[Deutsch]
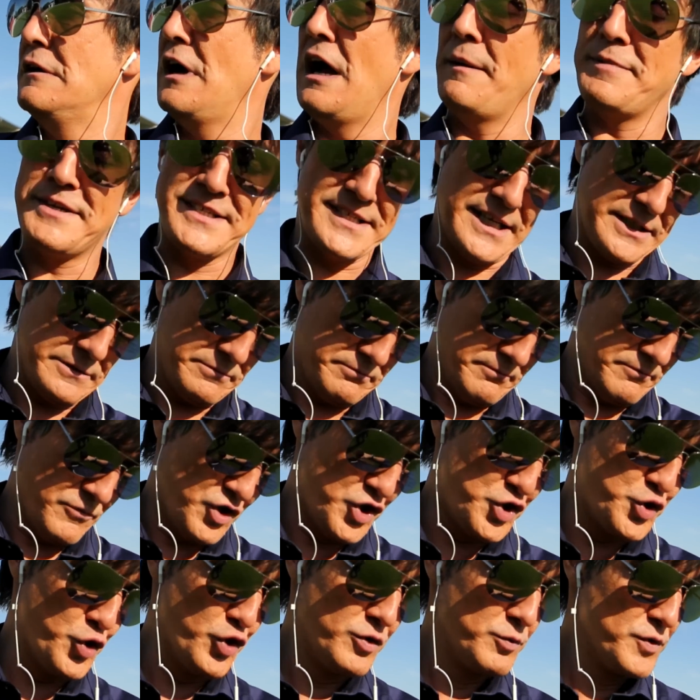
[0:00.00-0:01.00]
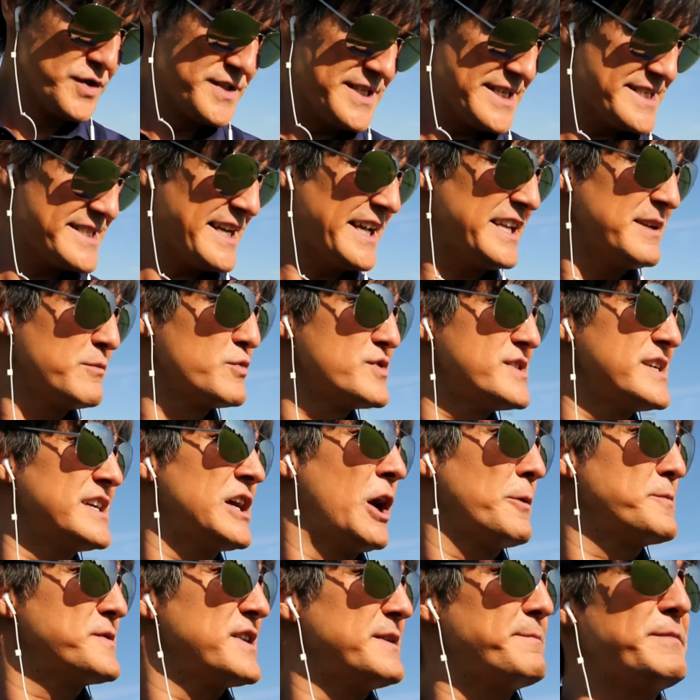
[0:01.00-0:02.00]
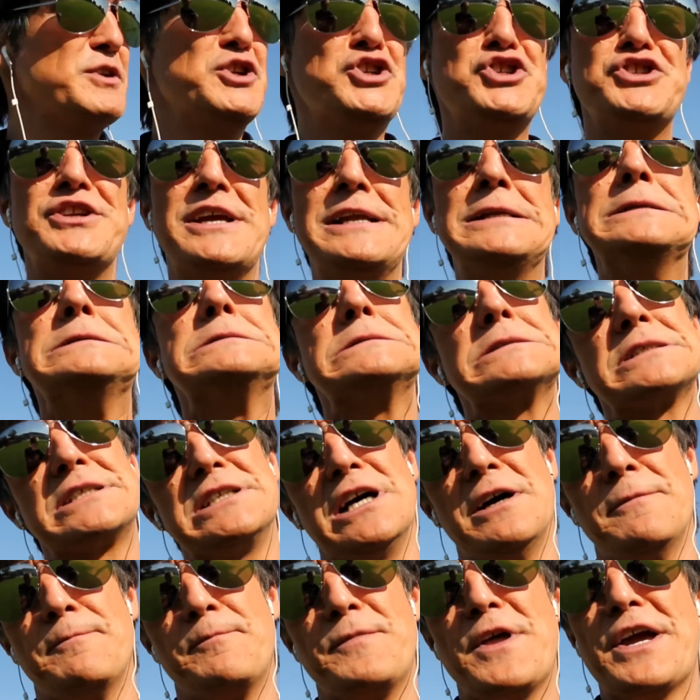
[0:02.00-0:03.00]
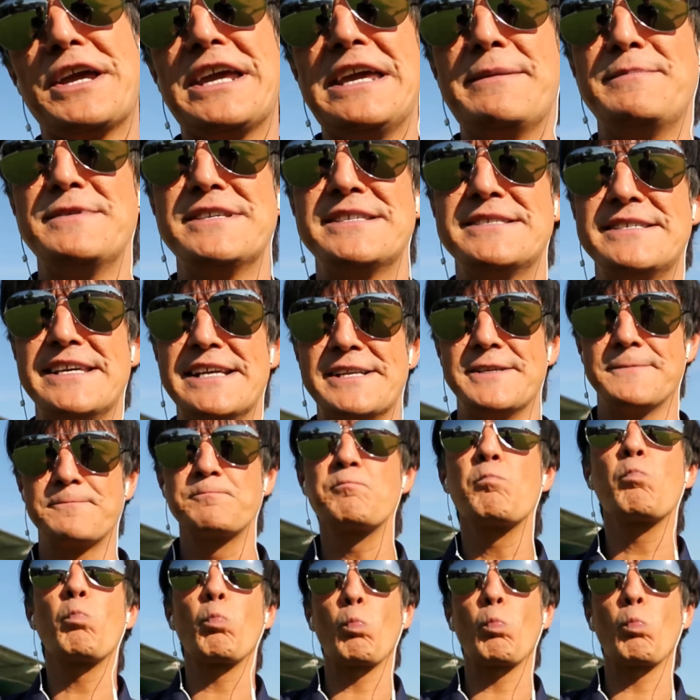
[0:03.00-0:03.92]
Habe ich gesagt, schön muss nicht sein die Musik, Hauptsache ich bin schnell. Klar, Ergebnis zählt.